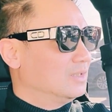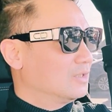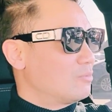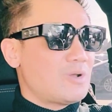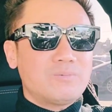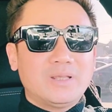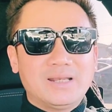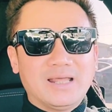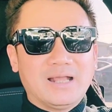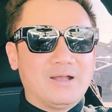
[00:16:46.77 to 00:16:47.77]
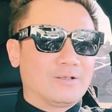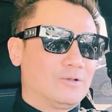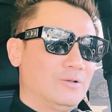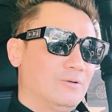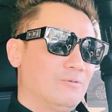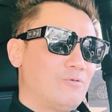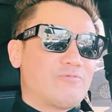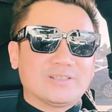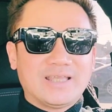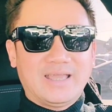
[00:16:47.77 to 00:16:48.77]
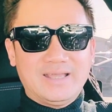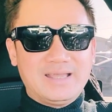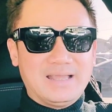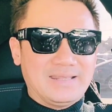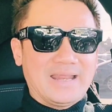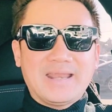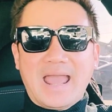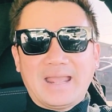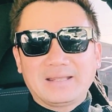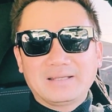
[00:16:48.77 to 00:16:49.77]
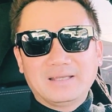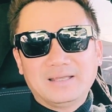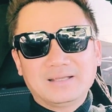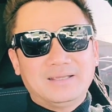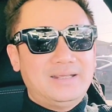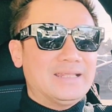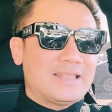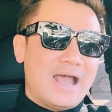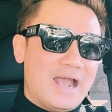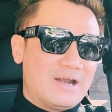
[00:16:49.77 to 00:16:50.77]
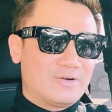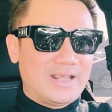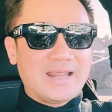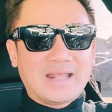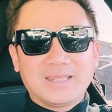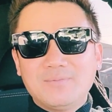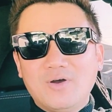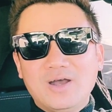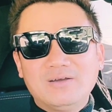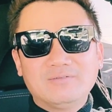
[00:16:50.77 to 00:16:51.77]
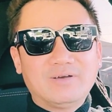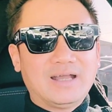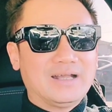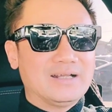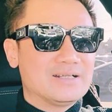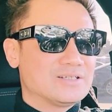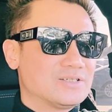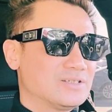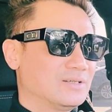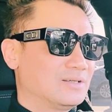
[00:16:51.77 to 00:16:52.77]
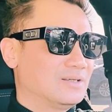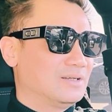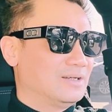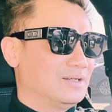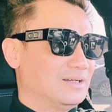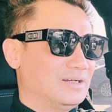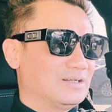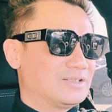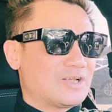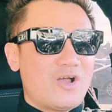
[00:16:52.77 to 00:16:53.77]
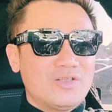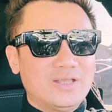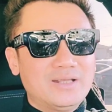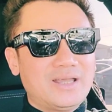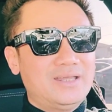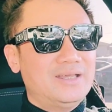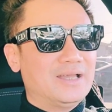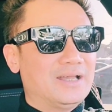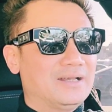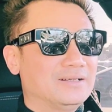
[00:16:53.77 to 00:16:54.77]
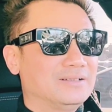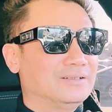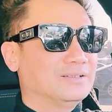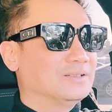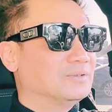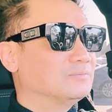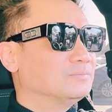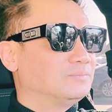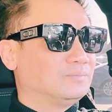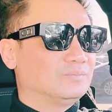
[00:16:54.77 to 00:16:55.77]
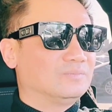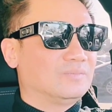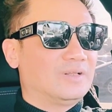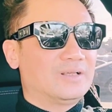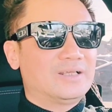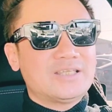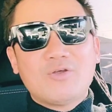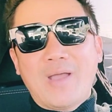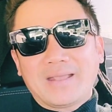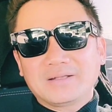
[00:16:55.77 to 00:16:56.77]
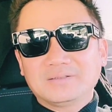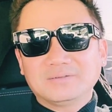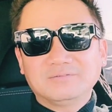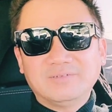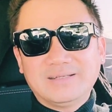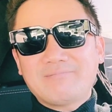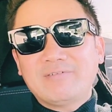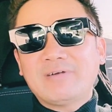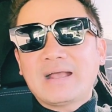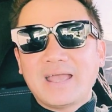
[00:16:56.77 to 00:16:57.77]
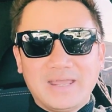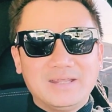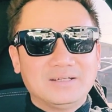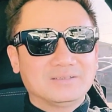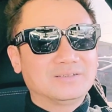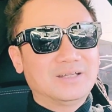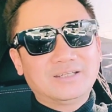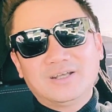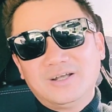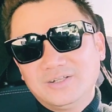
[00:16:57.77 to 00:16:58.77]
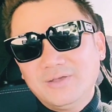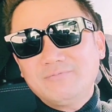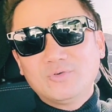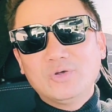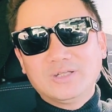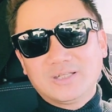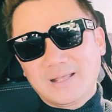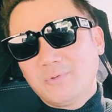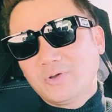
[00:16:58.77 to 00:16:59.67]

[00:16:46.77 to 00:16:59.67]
cũng giống như là ờ, quốc võ sẽ dạy đàn à, guitar rồi dạy đàn keyboard và Ờ, sẽ có những cái ờ, cái sinh hoạt về văn văn nghệ để cho giúp vui cho tất cả mọi